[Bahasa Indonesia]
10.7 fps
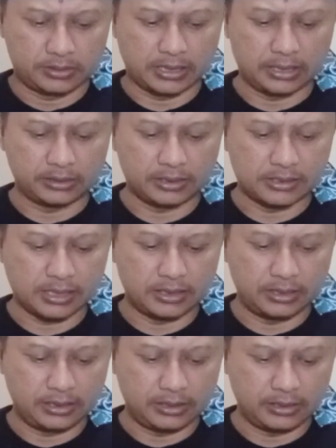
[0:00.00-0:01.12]
saat
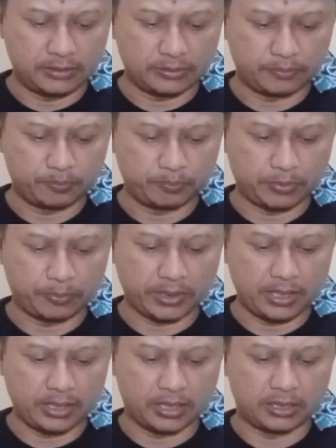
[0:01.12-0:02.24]
terjadi
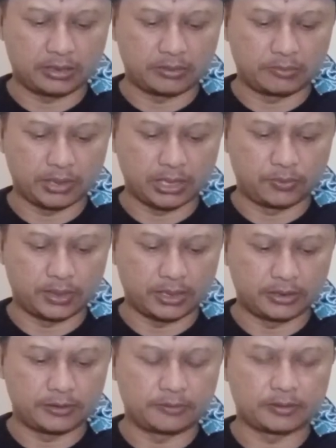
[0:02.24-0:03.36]
peperangan
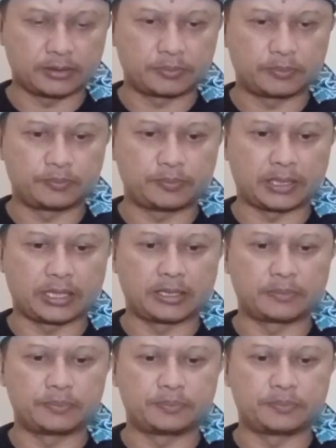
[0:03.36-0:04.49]
melawan
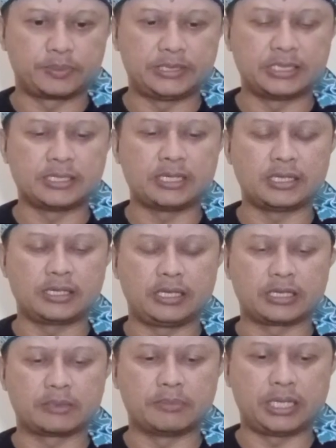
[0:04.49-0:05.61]
para penjajah yang
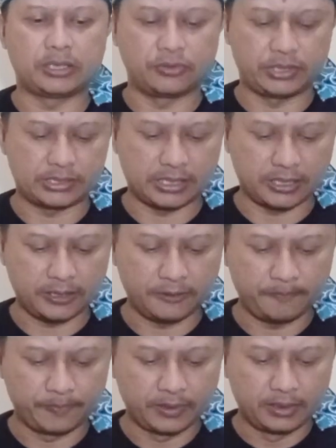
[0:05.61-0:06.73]
ingin kembali ke
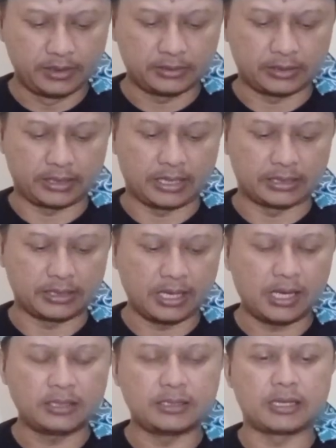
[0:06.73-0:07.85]
Indonesia,
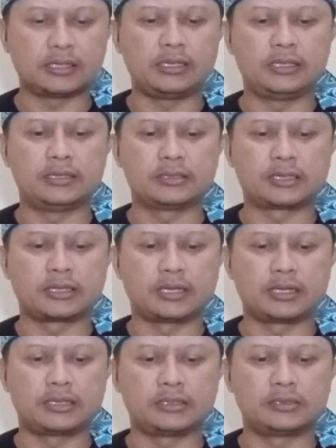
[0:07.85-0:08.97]
ternyata dari
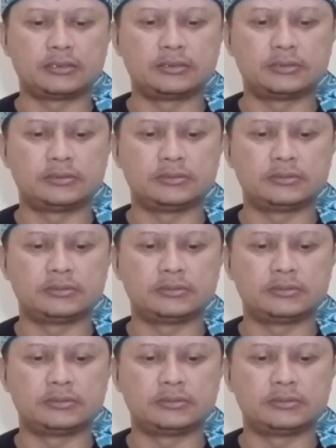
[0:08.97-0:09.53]
internal